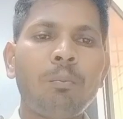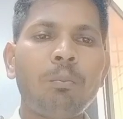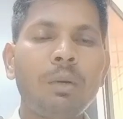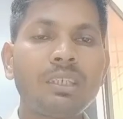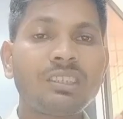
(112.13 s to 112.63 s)

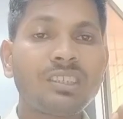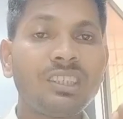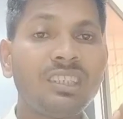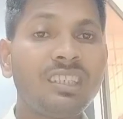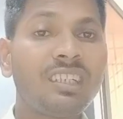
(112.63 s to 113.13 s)

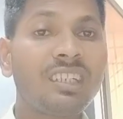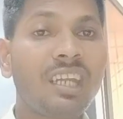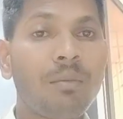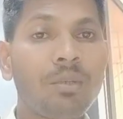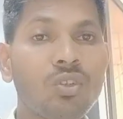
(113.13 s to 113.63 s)
पाचन
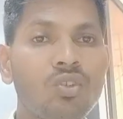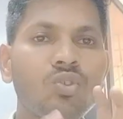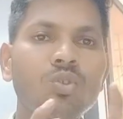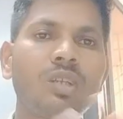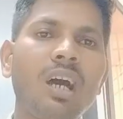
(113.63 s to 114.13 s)
क्रिया में तो
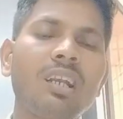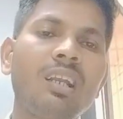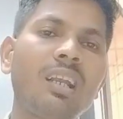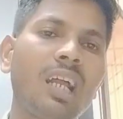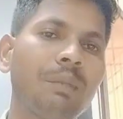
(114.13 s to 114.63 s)

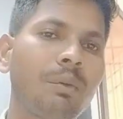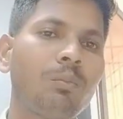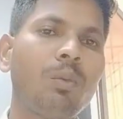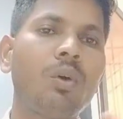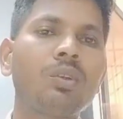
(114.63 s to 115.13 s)
सुधारना लाने
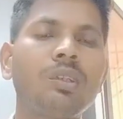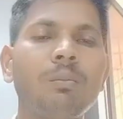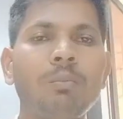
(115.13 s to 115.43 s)
में बहुत ही